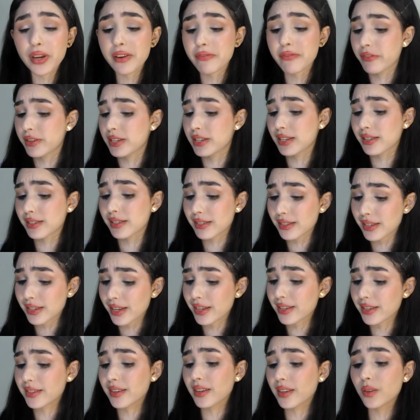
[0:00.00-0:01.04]
a
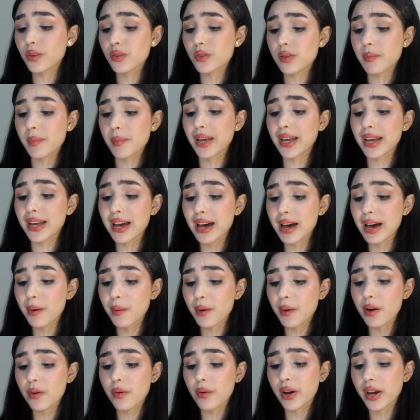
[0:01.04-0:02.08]
fallecer si esto se me
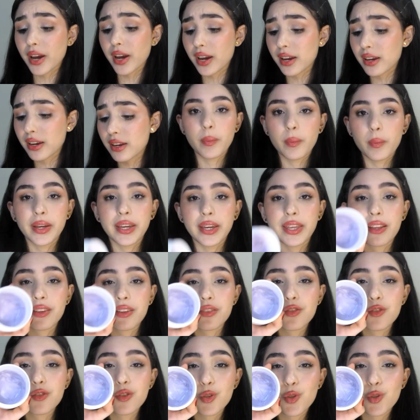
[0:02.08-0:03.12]
acaba, ¿ok? Me queda
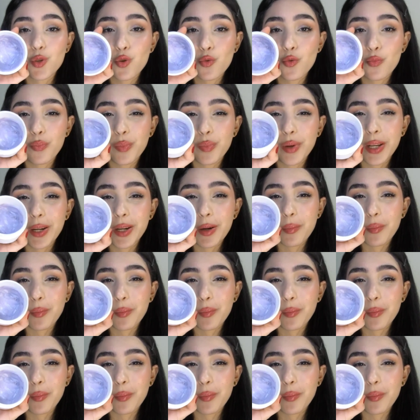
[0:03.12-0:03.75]
súper